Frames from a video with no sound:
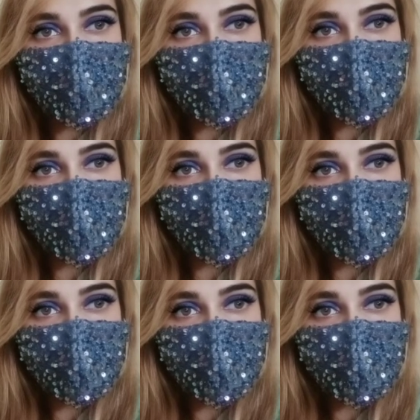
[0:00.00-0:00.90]
रह गई है
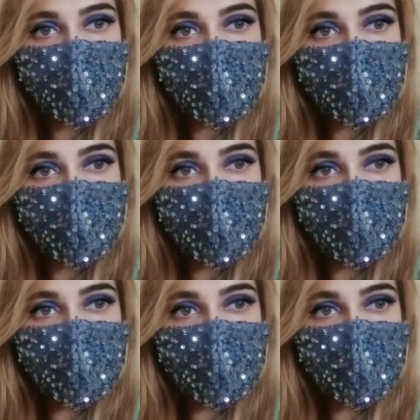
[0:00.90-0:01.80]

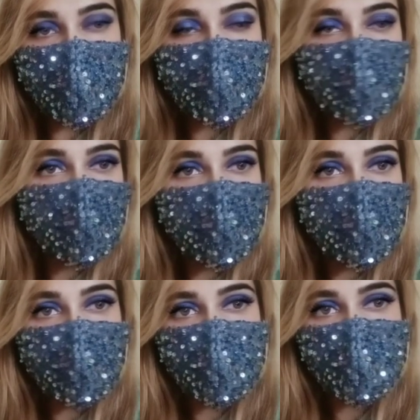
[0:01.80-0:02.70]
उसके पास और
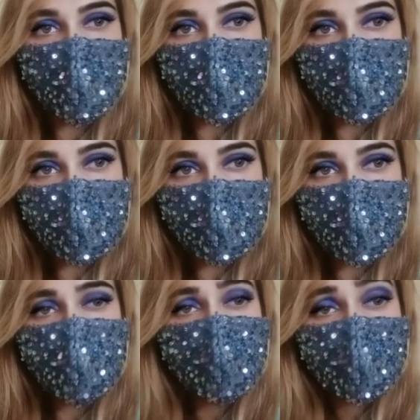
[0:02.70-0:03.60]
कोई बात ही नहीं है
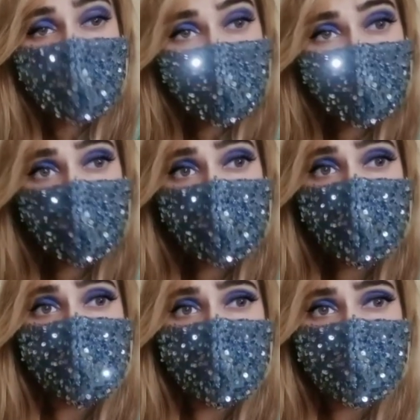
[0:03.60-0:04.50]
वैसे किसी के पास भी कोई
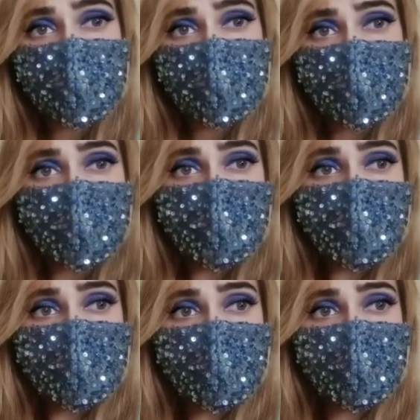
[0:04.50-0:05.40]
बात नहीं है
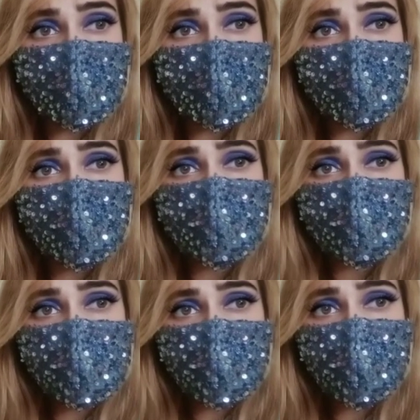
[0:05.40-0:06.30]
ये बंदा कहना कि इसके
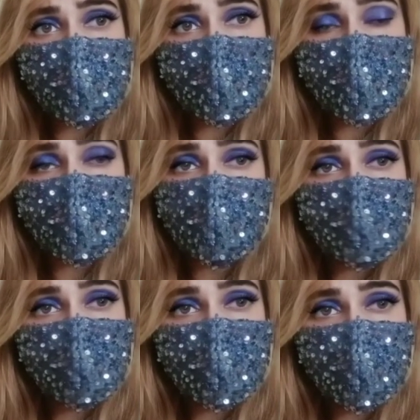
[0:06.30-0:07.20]
पास कोई बात है उसके
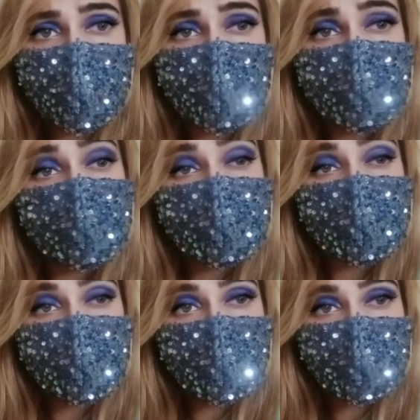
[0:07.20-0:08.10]
पास कोई बात किसी
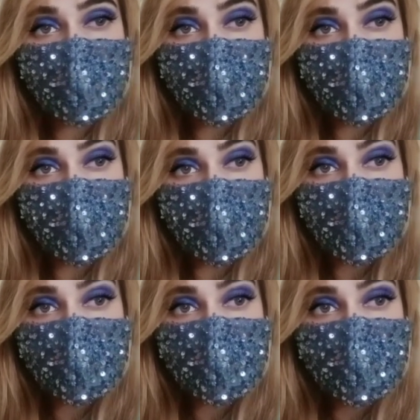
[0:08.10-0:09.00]
के पास कोई
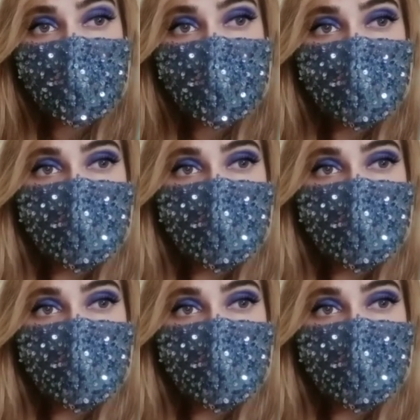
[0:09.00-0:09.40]
बात नहीं है